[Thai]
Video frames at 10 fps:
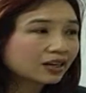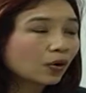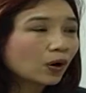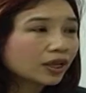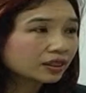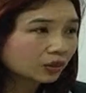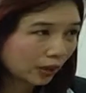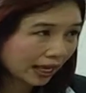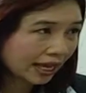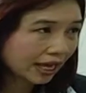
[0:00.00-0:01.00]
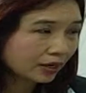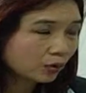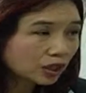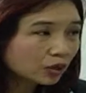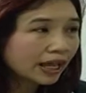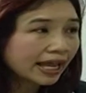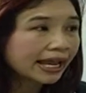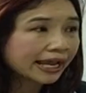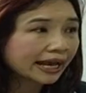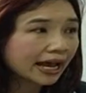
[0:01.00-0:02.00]
โดยตัวเองด้วยตัวเอ
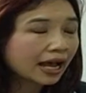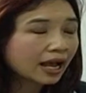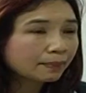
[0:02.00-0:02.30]
งนะคะค